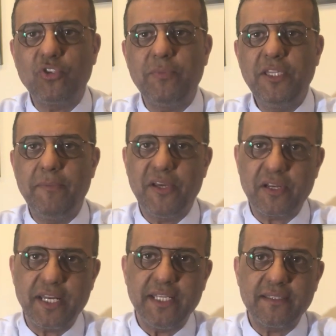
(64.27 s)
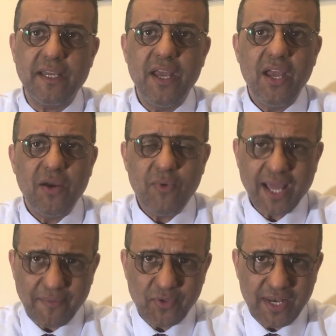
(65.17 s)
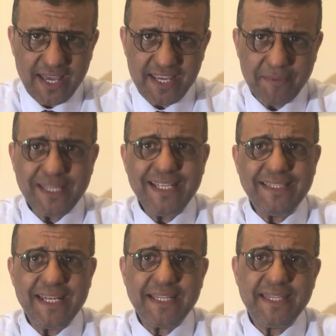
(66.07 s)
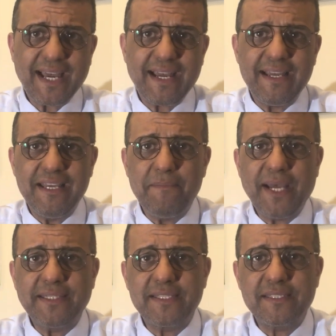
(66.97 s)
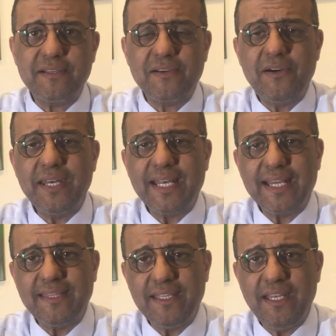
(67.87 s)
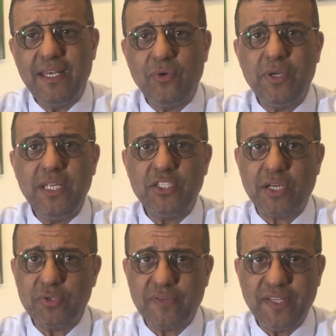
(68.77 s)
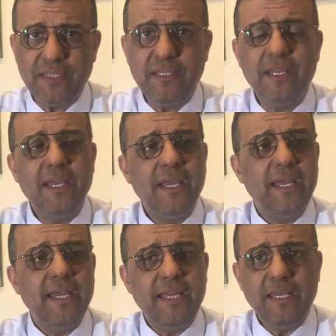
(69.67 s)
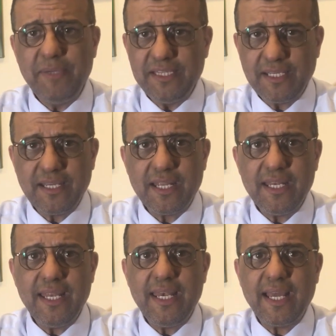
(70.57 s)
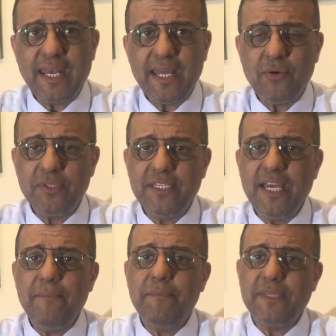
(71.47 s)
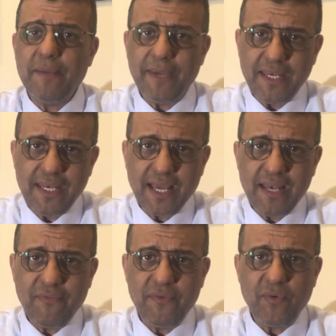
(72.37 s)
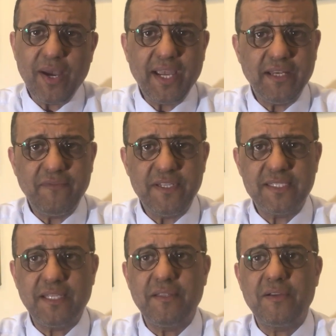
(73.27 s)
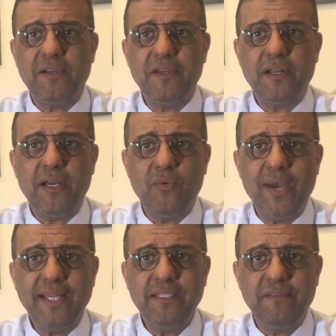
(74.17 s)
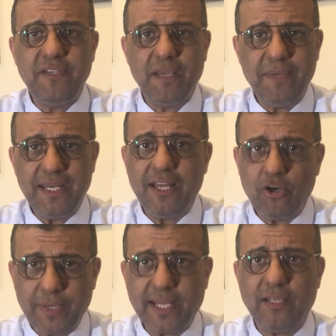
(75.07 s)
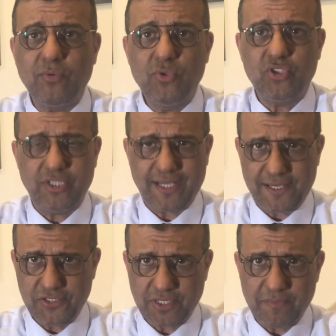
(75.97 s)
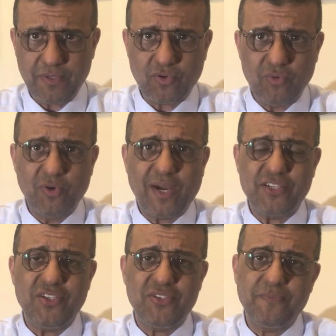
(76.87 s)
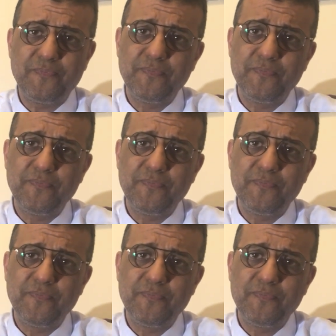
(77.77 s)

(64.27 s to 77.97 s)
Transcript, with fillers: مطربين المهرجانات والحمد لله هي بدأت تندع آه، بعد استنكار الكثيرين لأغنية شاكوش أفندي آه، لبنت الجيران اللي غناها قدام 80 ألف واحد في استاد القاهرة وهدد فيها بأنها لو ما رجعتوش هيشرب خمور وحشيش